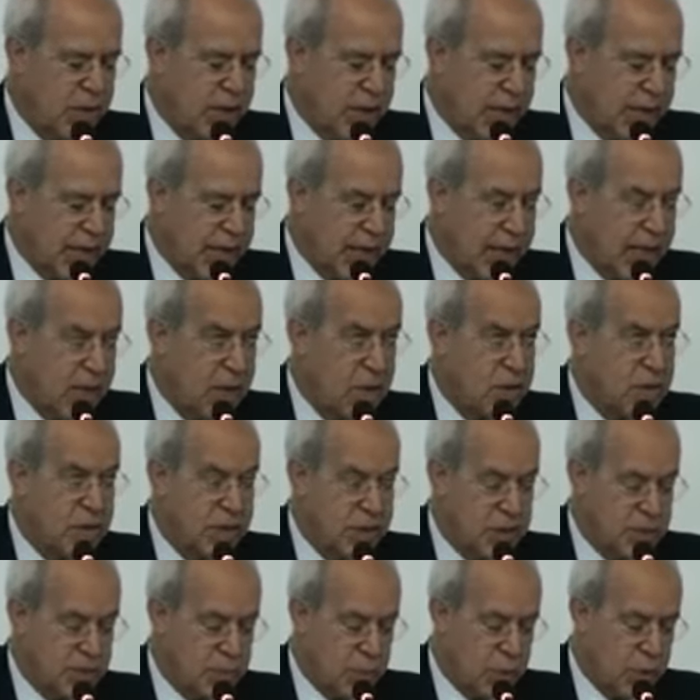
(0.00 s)
de
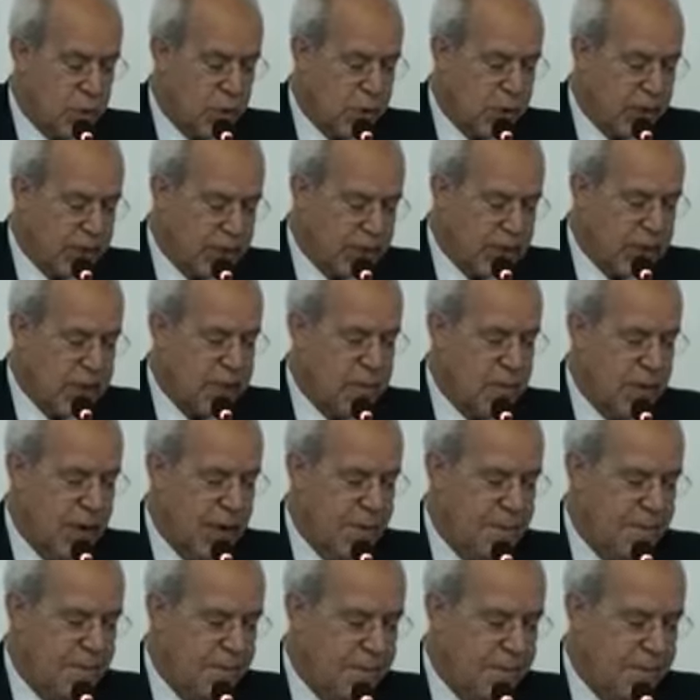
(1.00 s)
kenosis progresiva,